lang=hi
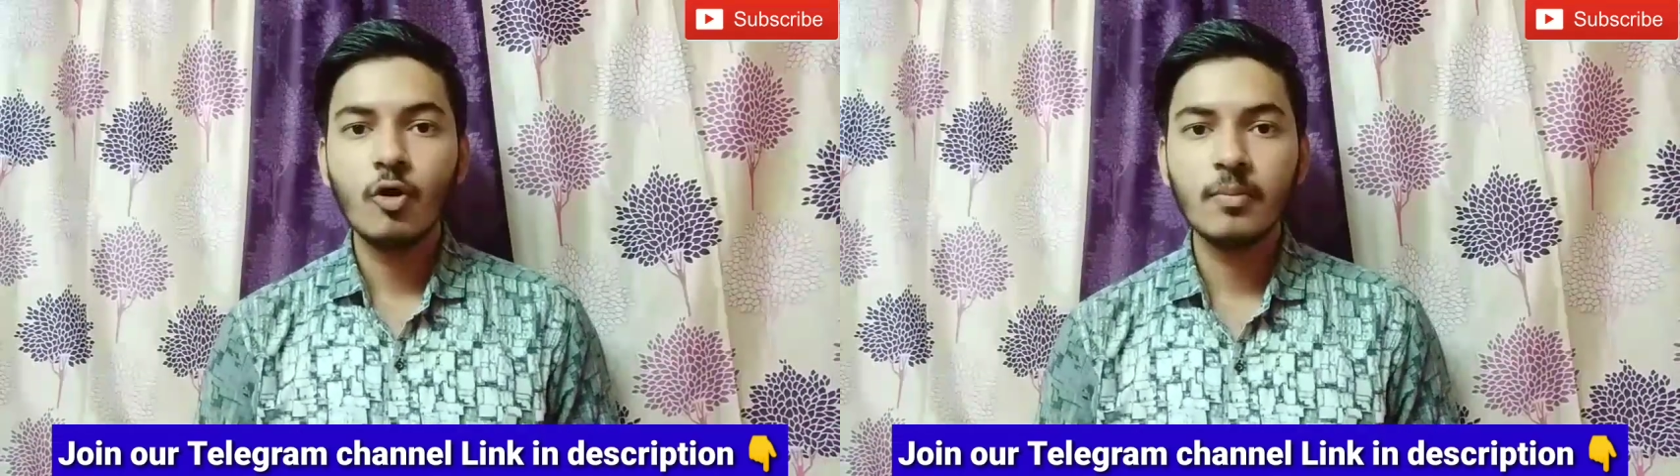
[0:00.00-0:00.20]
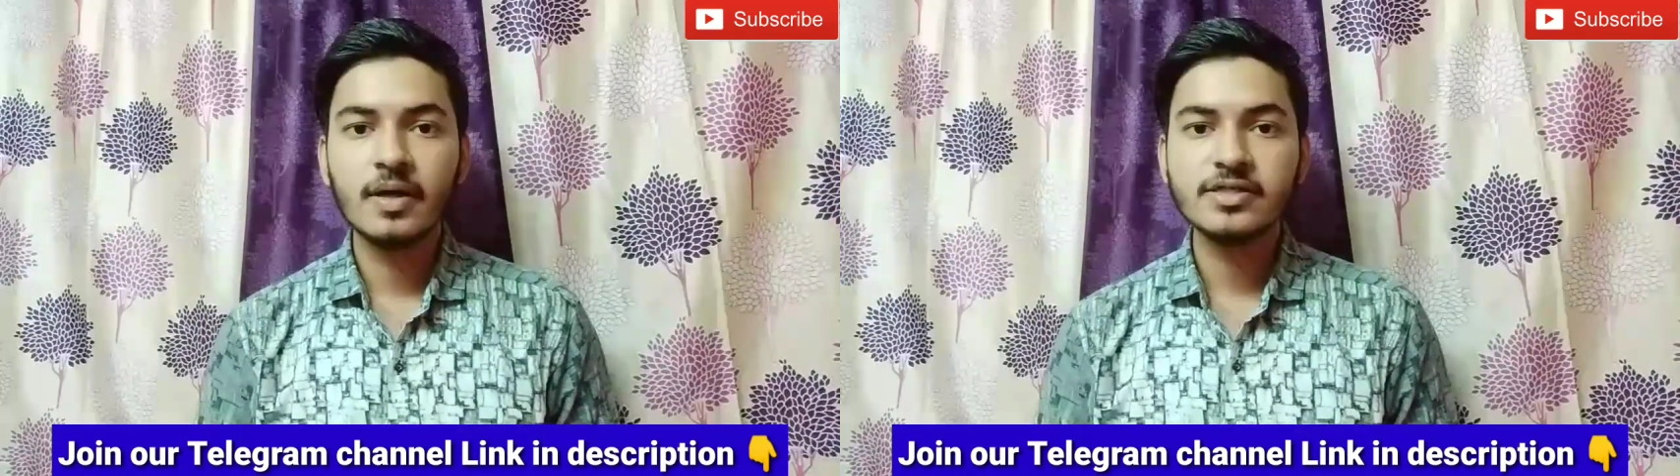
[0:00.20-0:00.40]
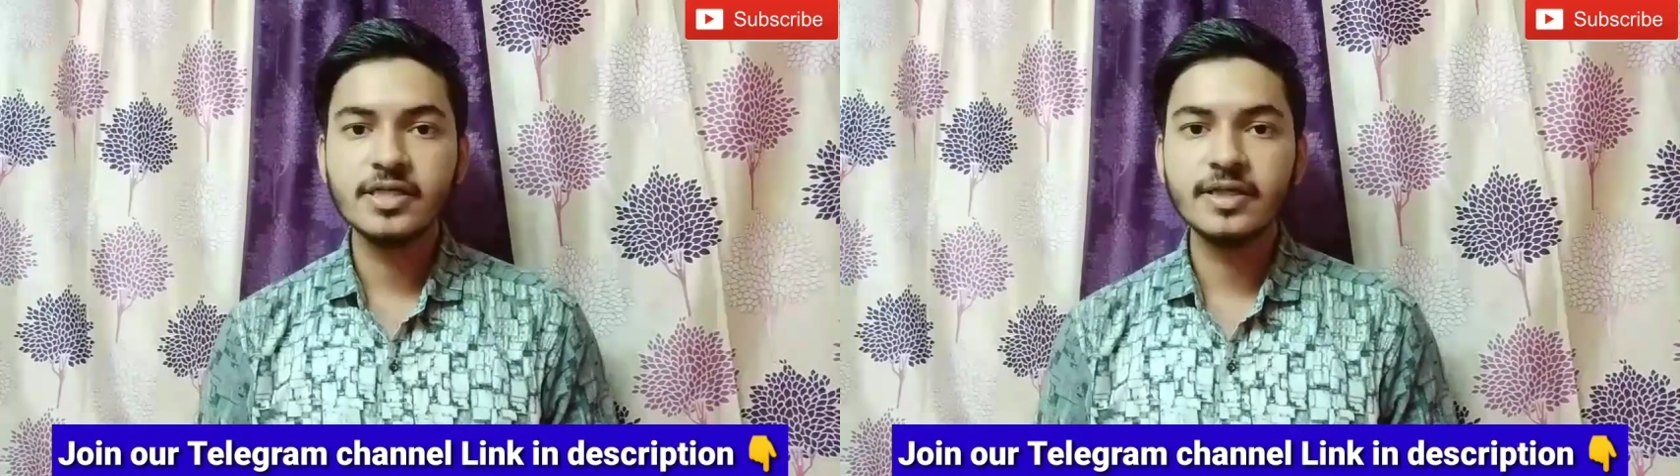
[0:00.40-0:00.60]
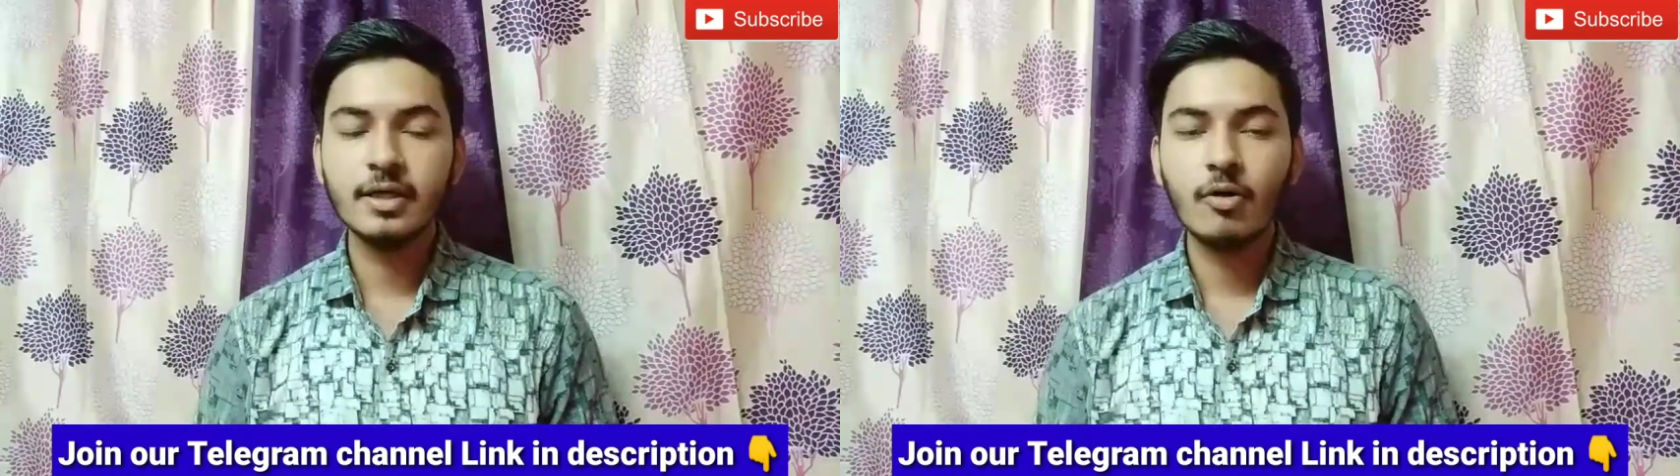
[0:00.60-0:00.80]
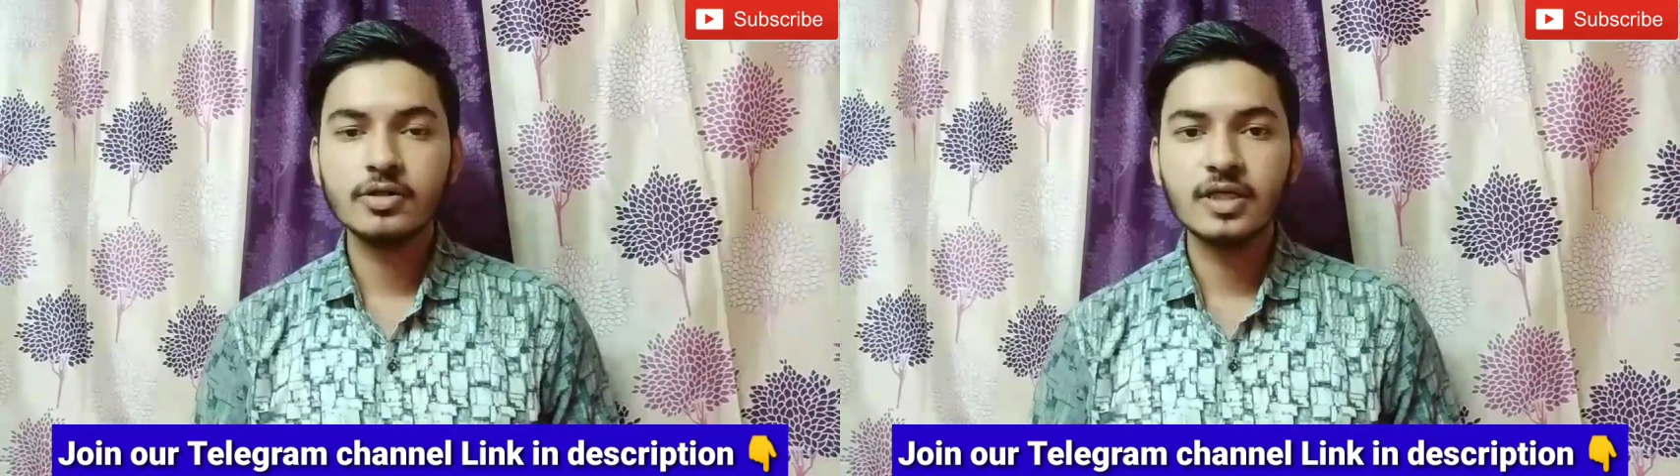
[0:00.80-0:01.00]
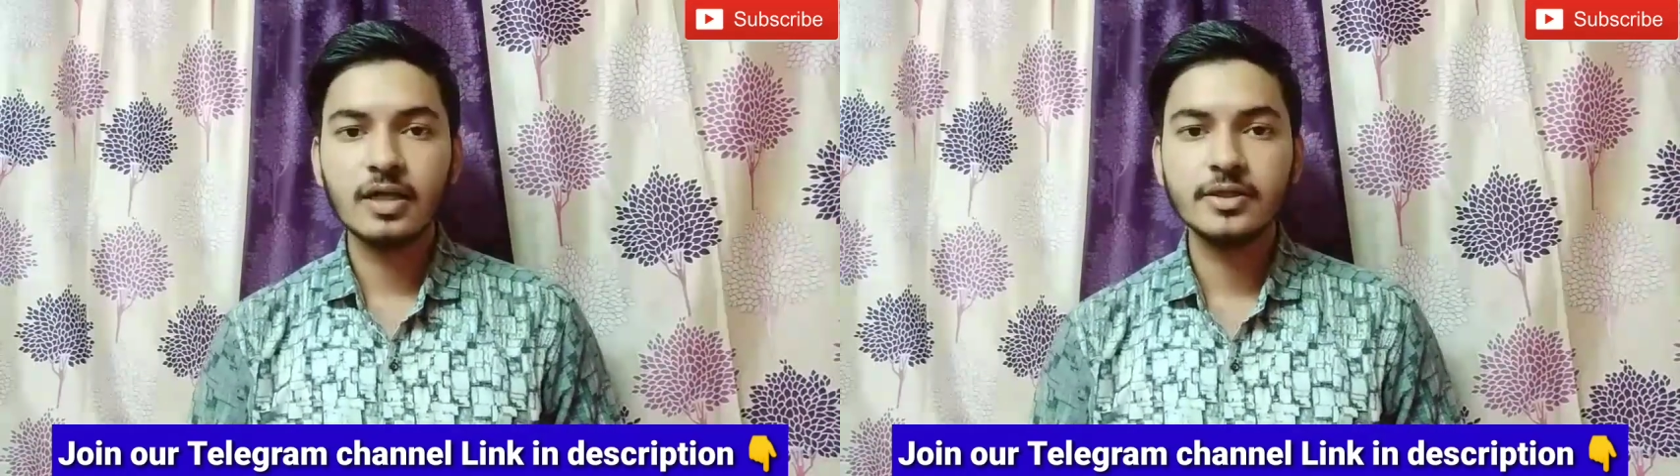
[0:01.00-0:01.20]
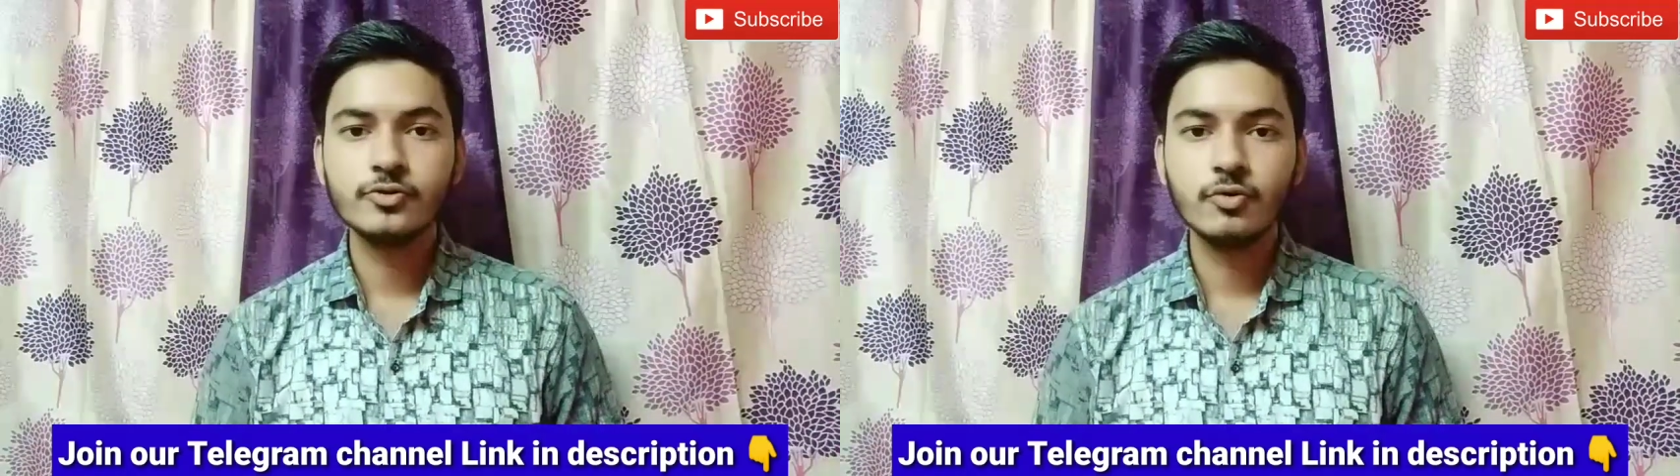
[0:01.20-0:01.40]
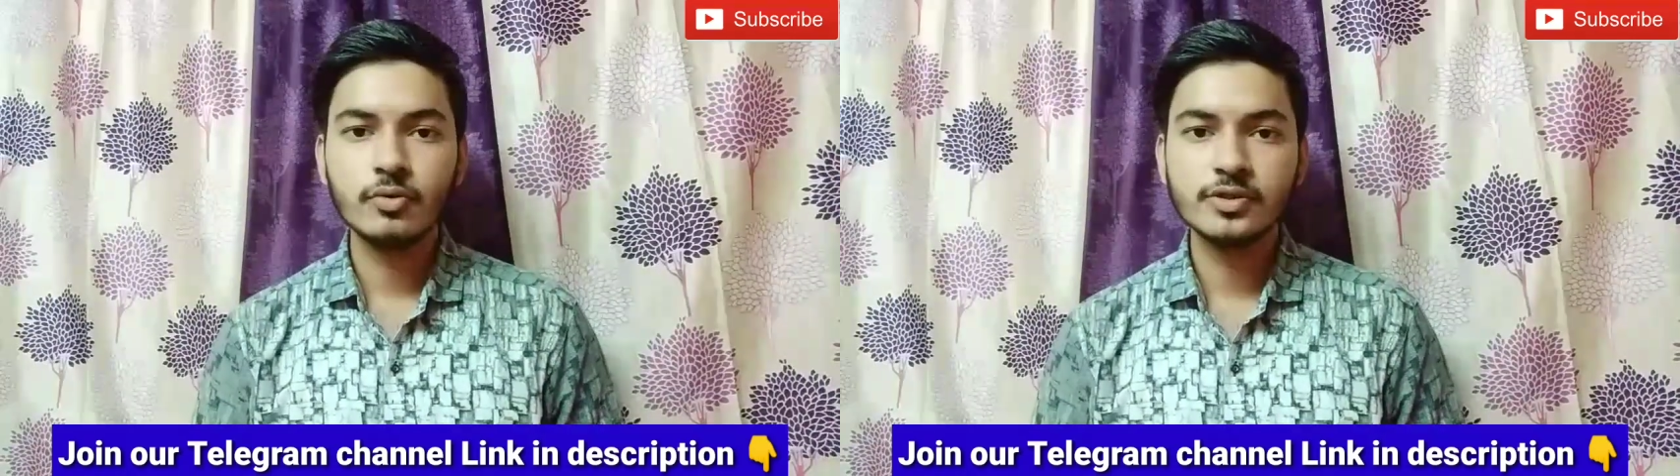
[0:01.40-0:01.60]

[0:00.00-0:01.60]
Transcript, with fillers: ओ शीट है और साथ ही जो